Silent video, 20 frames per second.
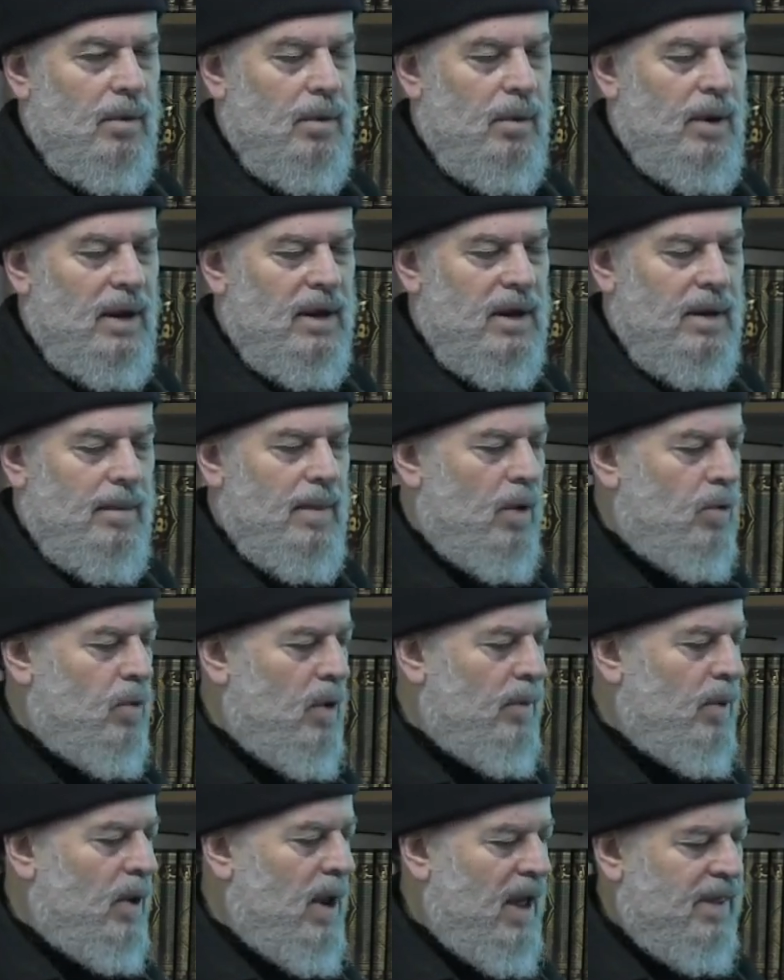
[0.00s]
وإنما
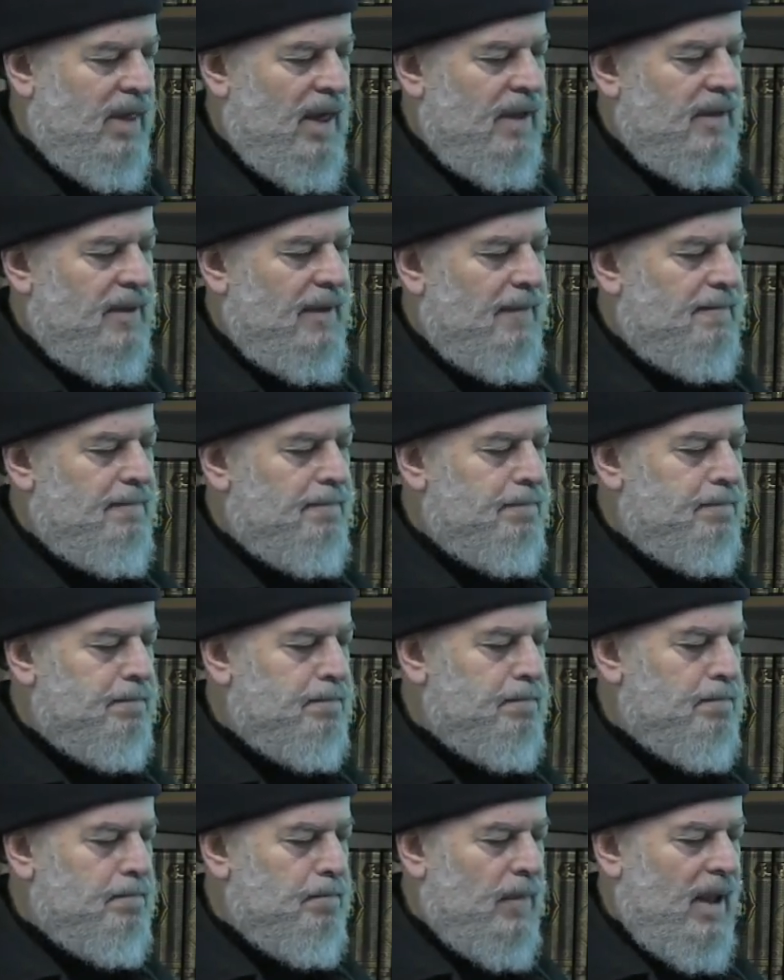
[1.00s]
هو ملاحظات
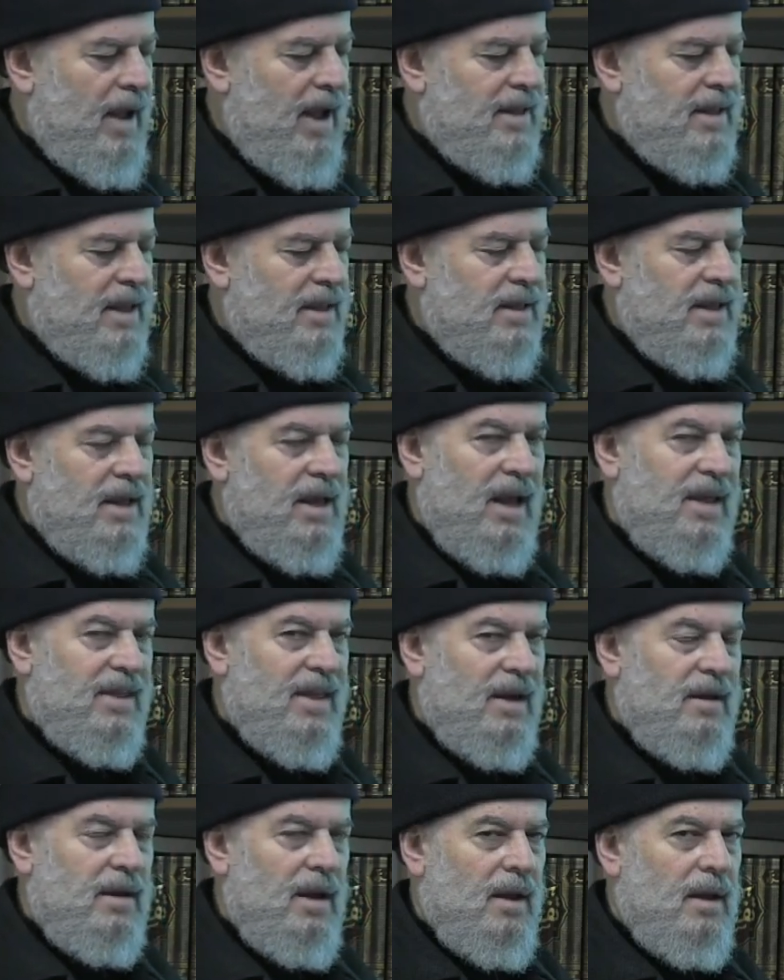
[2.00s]
عددية
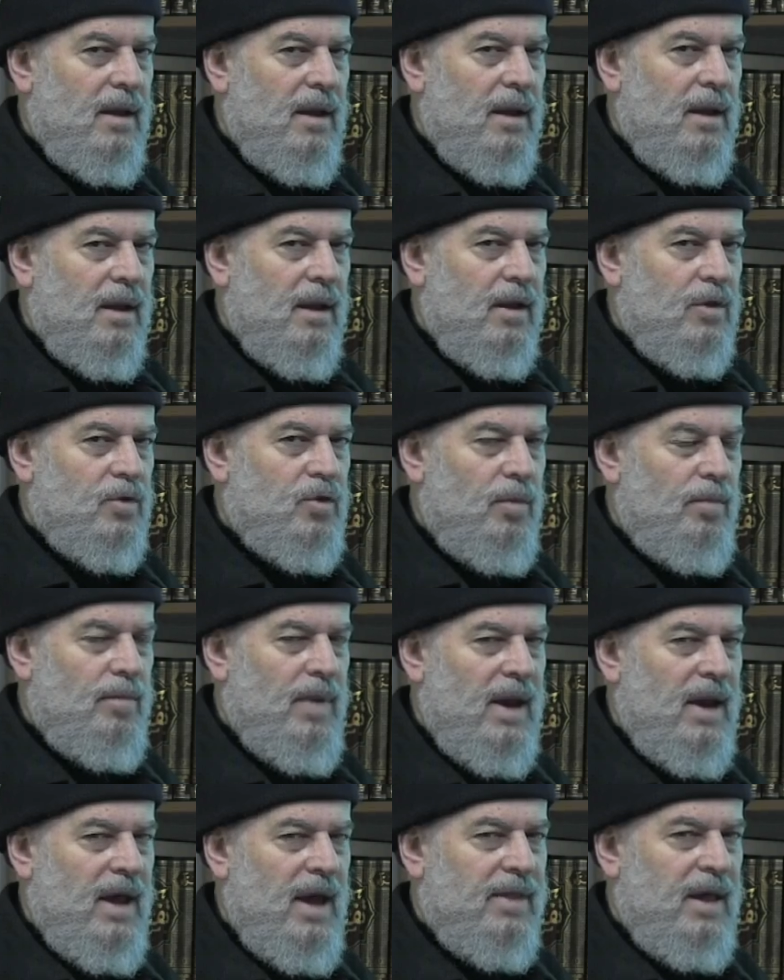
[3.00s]
إذا
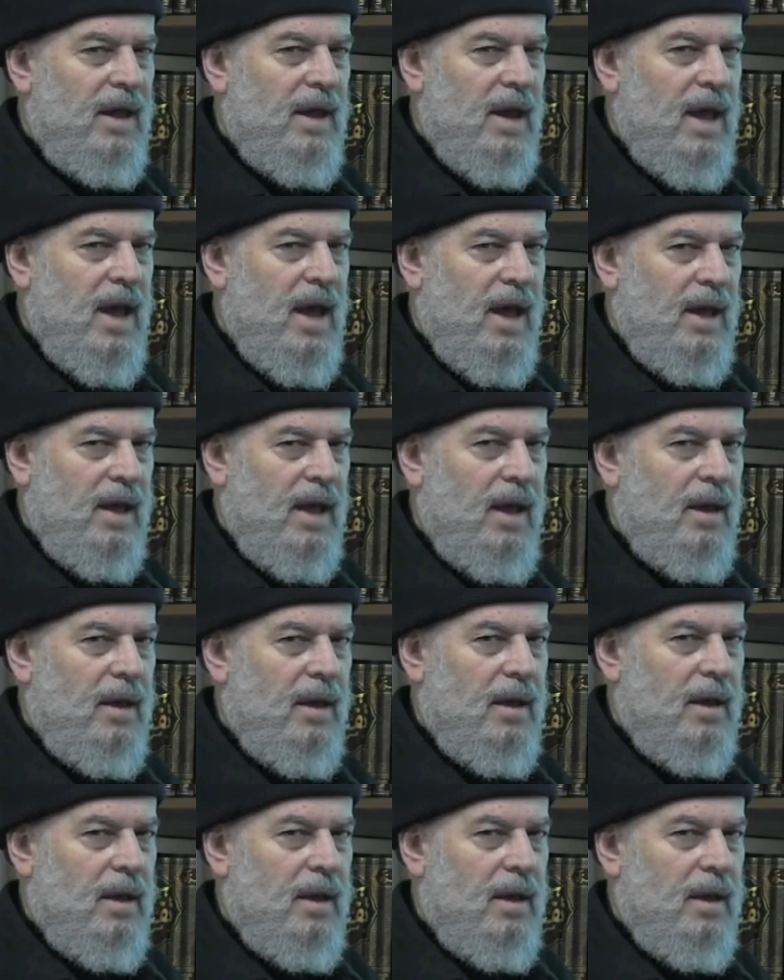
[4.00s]
جمل هذه الآية